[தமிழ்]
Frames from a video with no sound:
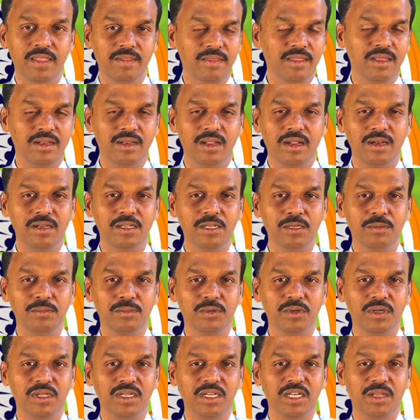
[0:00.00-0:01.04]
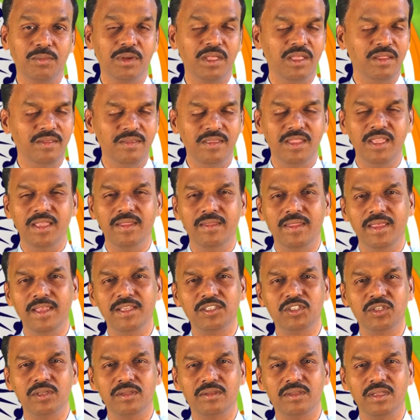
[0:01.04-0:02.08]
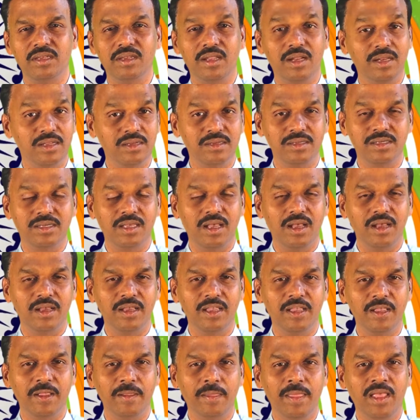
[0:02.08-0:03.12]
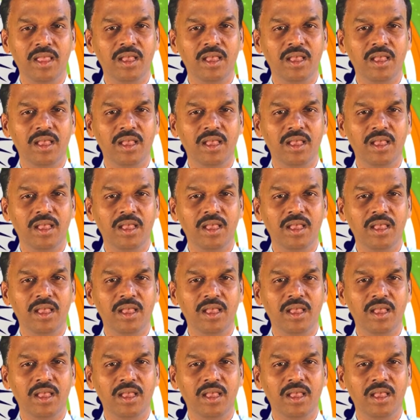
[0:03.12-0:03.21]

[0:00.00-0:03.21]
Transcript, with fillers: இந்த நாளிலும் கூட நம்முடைய இந்திய தேசத்தின் நலனுக்காக